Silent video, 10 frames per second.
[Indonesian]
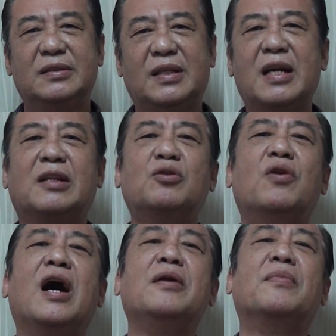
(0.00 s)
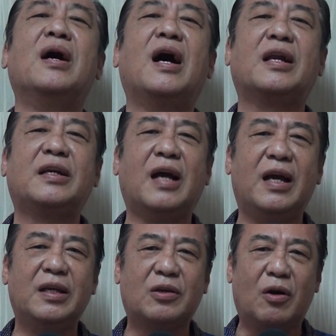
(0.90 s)
Karena Tuhan
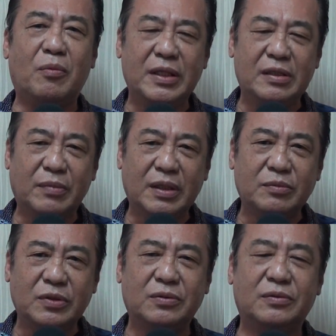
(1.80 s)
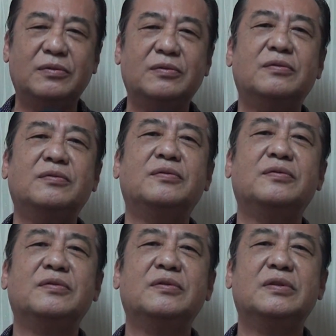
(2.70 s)
menghargai komitmenmu
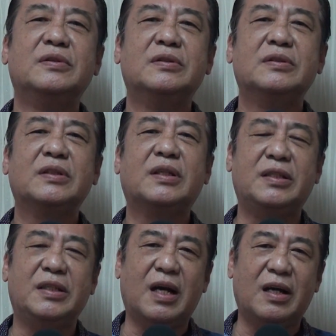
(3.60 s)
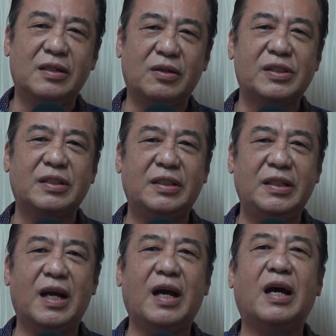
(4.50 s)
ketika engkau
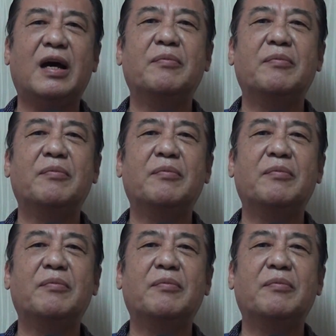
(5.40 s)
setia